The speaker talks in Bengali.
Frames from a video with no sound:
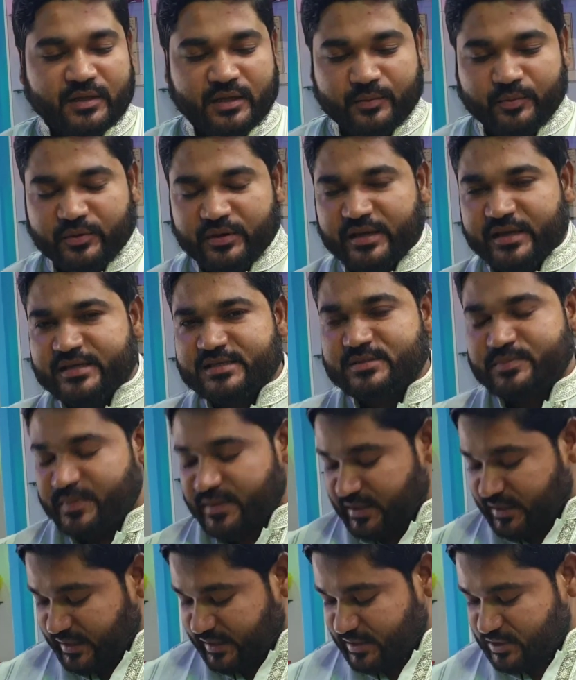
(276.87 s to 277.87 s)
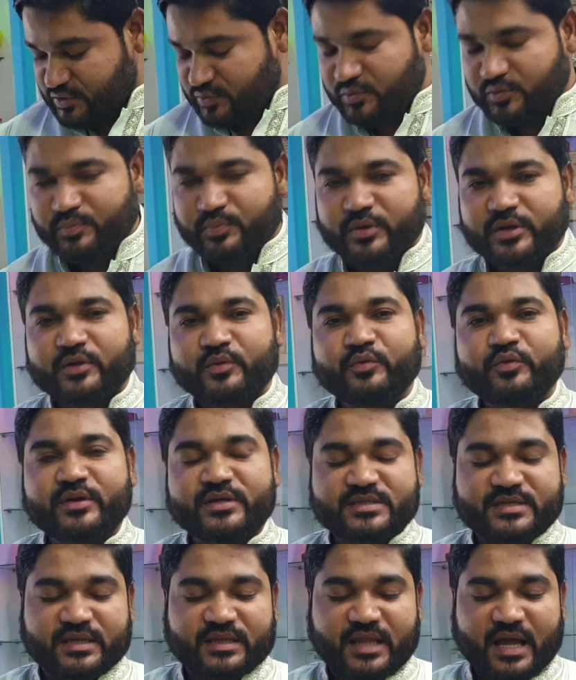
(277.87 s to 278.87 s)
এবং এই স্প্রেটা কিছুক্ষণ পরে উড়ে
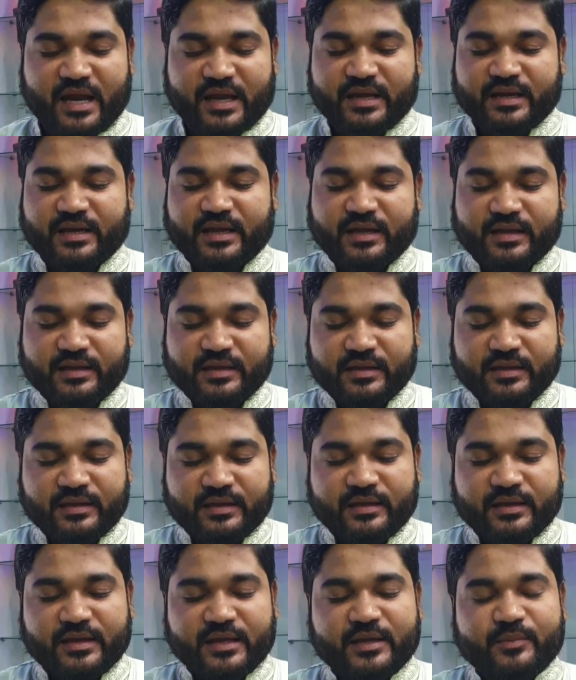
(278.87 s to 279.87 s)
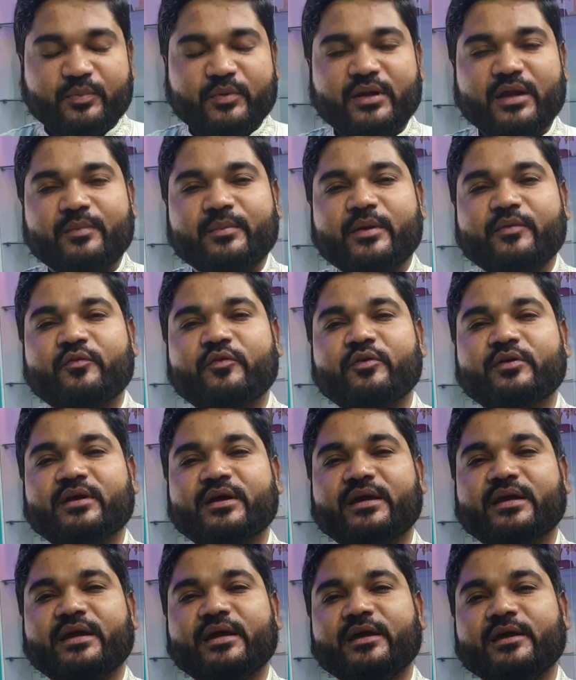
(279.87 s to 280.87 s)
যায় থাকে না এরপরে আমরা
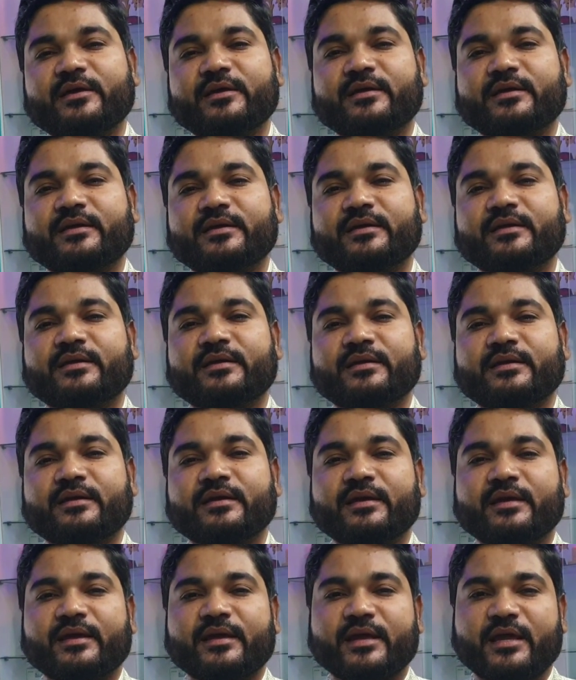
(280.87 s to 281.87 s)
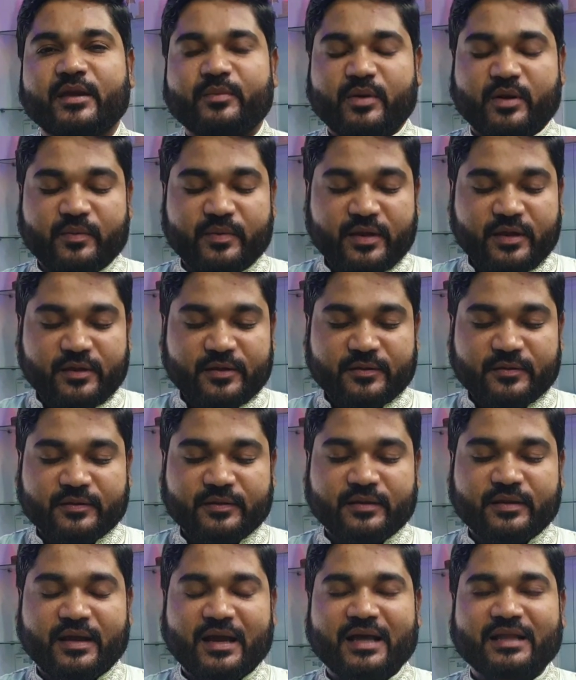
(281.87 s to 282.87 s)
ফোনটাকে এভাবে
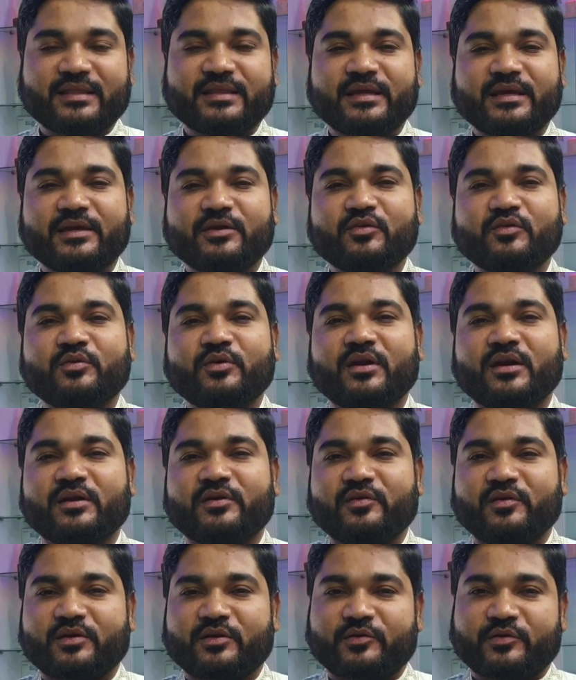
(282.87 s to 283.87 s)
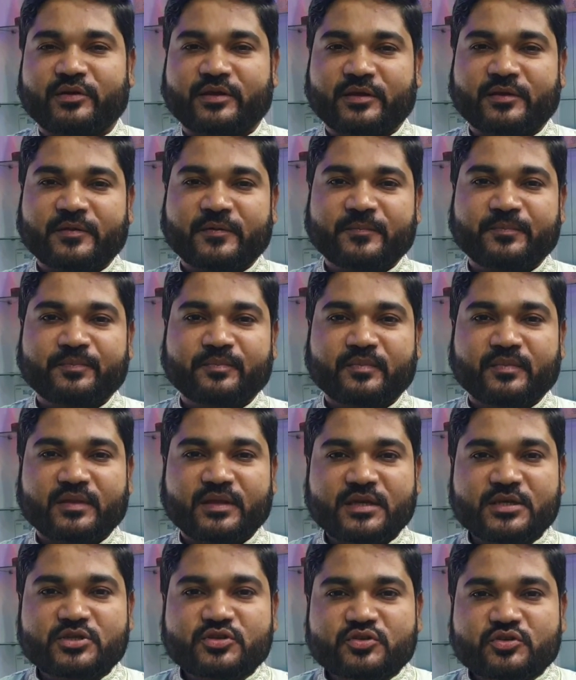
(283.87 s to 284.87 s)
হাতে একটু ডলাডলি করি
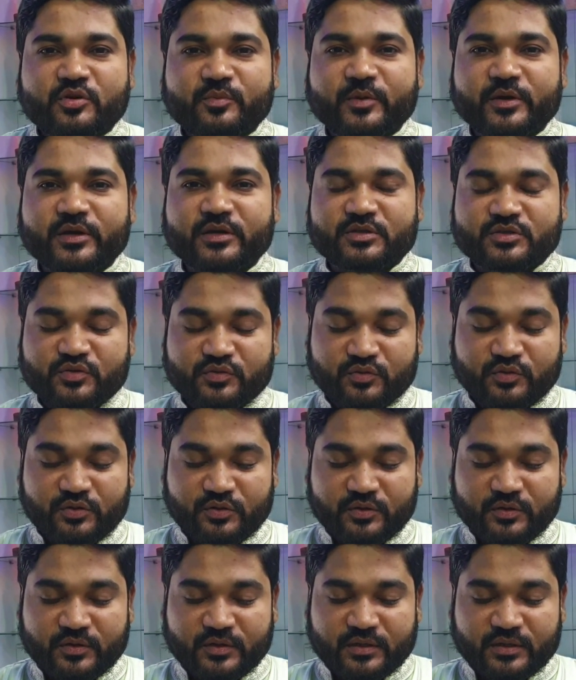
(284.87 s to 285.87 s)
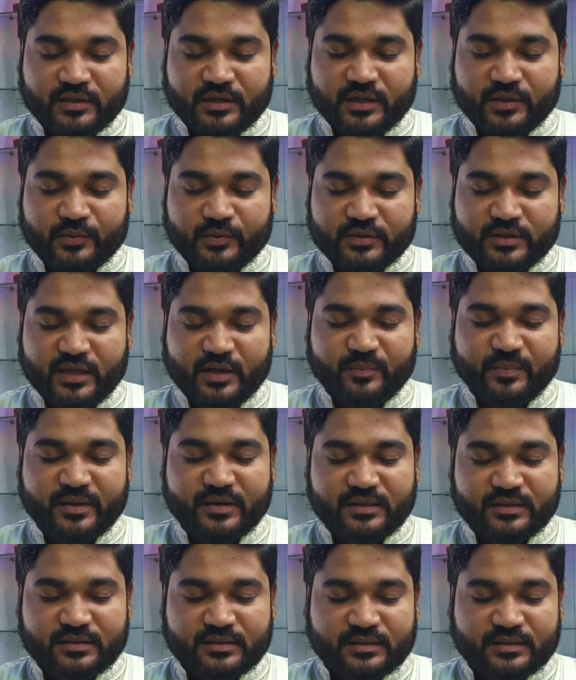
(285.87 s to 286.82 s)
কিছু সময়ের জন্য এবং দেখবেন